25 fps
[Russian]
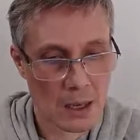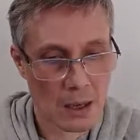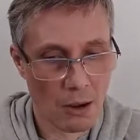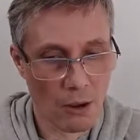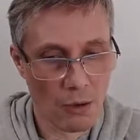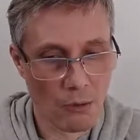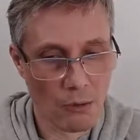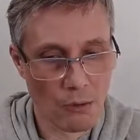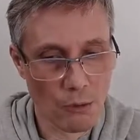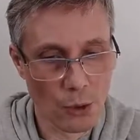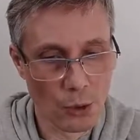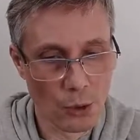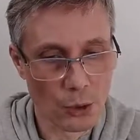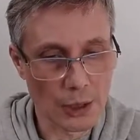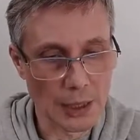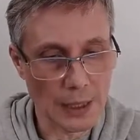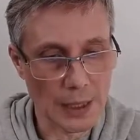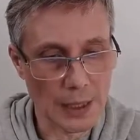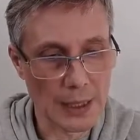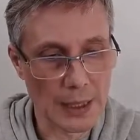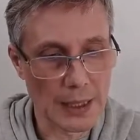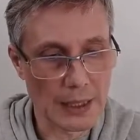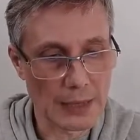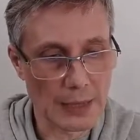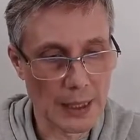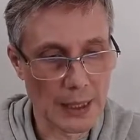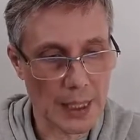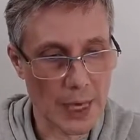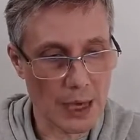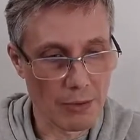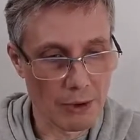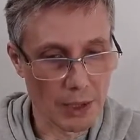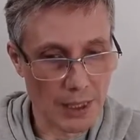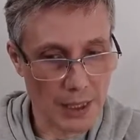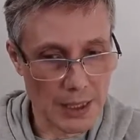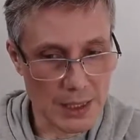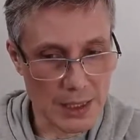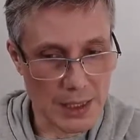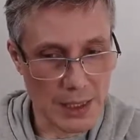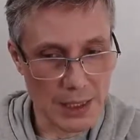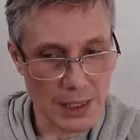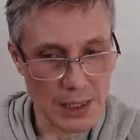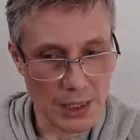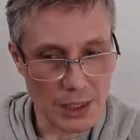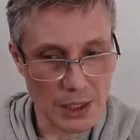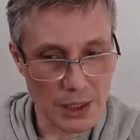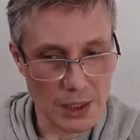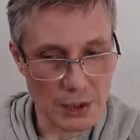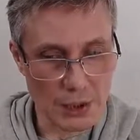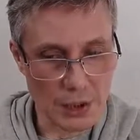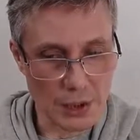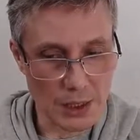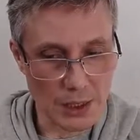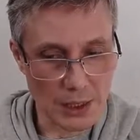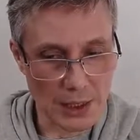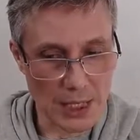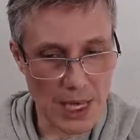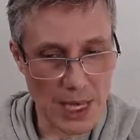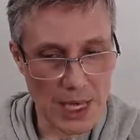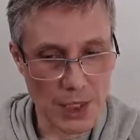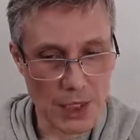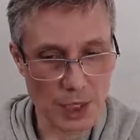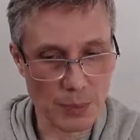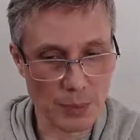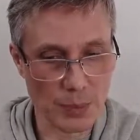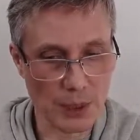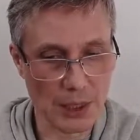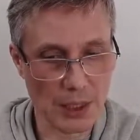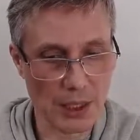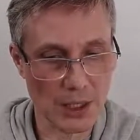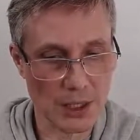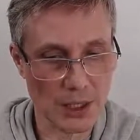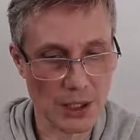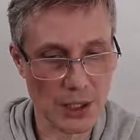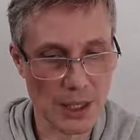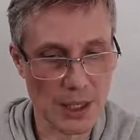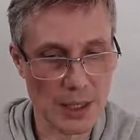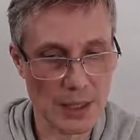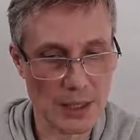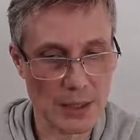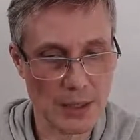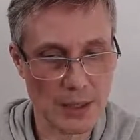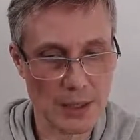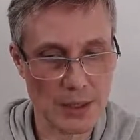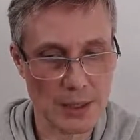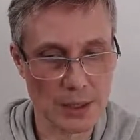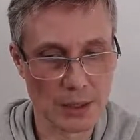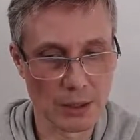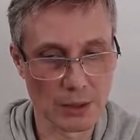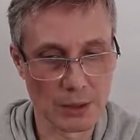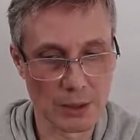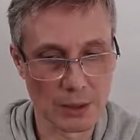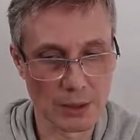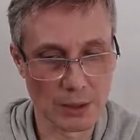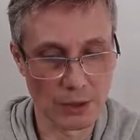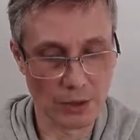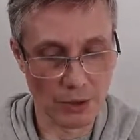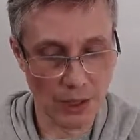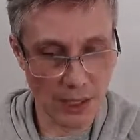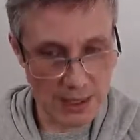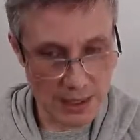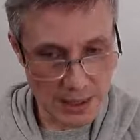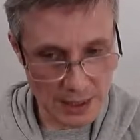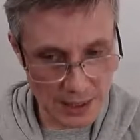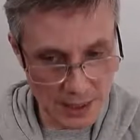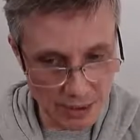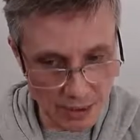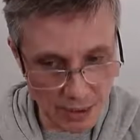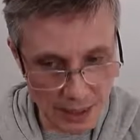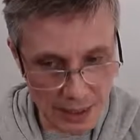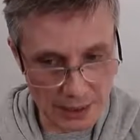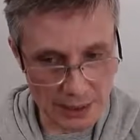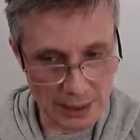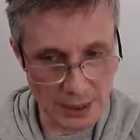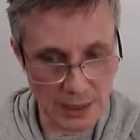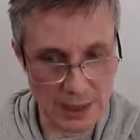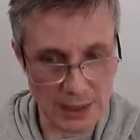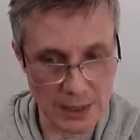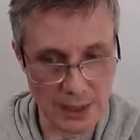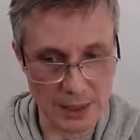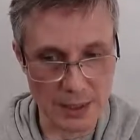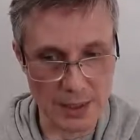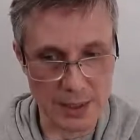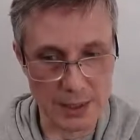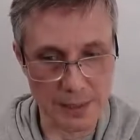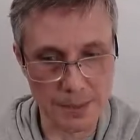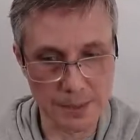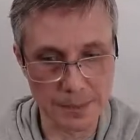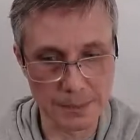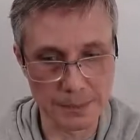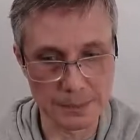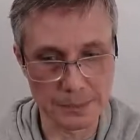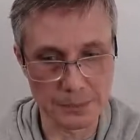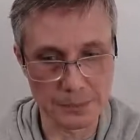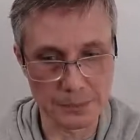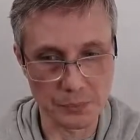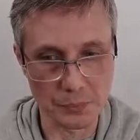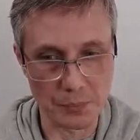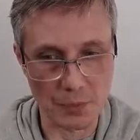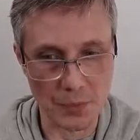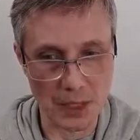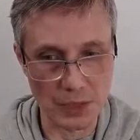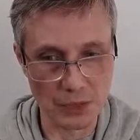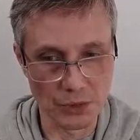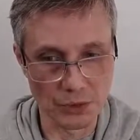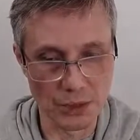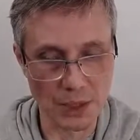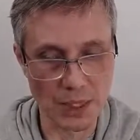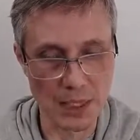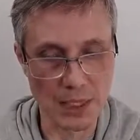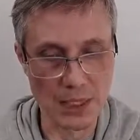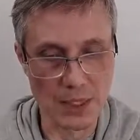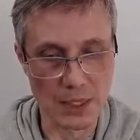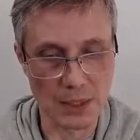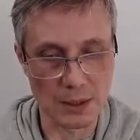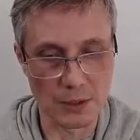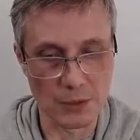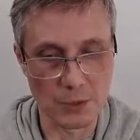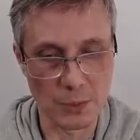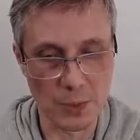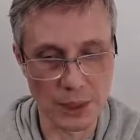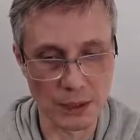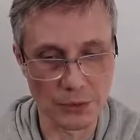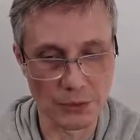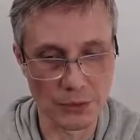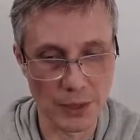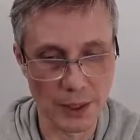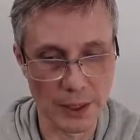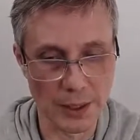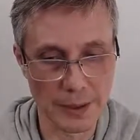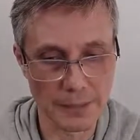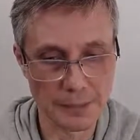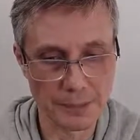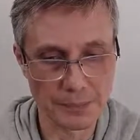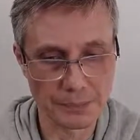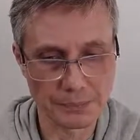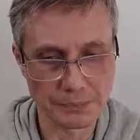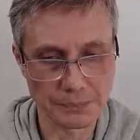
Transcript: Вот, это говорит здесь Иисус, и дальше продолжает 29 стих 12 а, главы Матфея.